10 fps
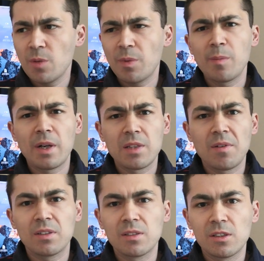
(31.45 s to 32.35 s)
же, примерно
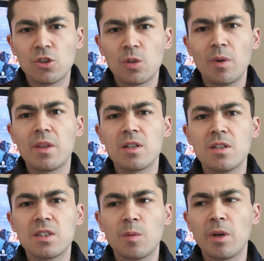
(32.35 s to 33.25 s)
20 тысяч рублей на
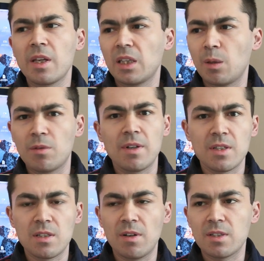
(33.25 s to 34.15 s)
российском рынке, там
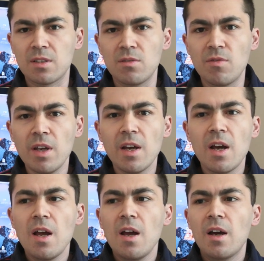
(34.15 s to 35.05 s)
20-22.
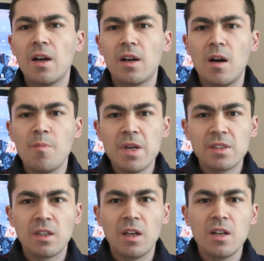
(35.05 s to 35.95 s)
Э,
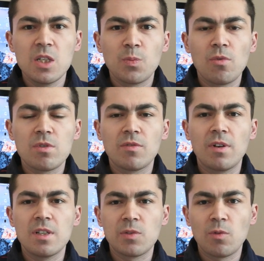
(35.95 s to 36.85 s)
опять-таки, они
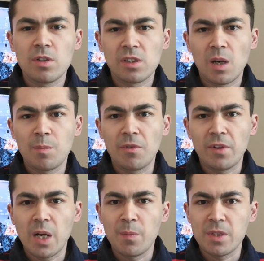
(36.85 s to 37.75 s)
использовали свой самый
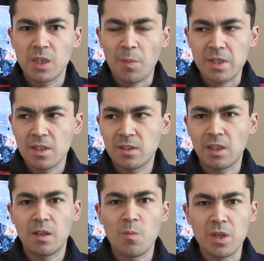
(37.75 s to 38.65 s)
флагманский
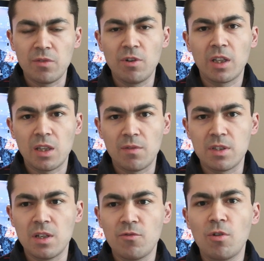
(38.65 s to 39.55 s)
процессор на момент выхода этого
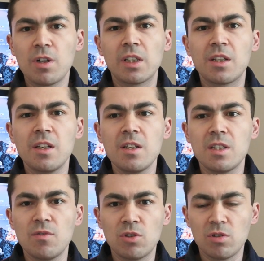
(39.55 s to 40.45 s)
телефона, это Kirin
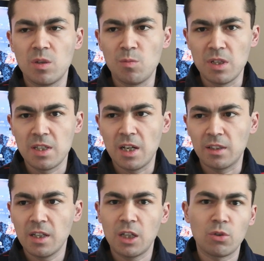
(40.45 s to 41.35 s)

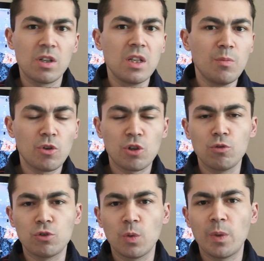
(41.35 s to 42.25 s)
970, который немножко
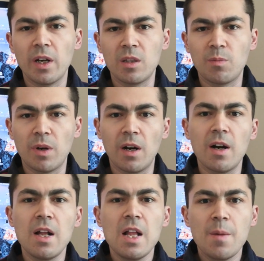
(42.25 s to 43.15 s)
уступает
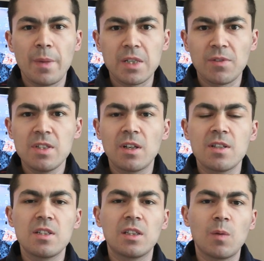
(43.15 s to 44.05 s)
по
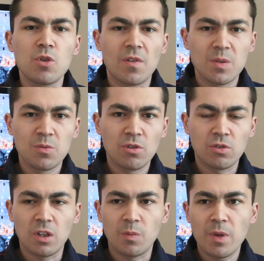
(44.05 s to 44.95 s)
производительности тому же
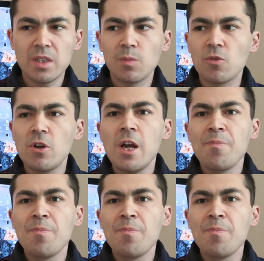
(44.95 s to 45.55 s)
845-му.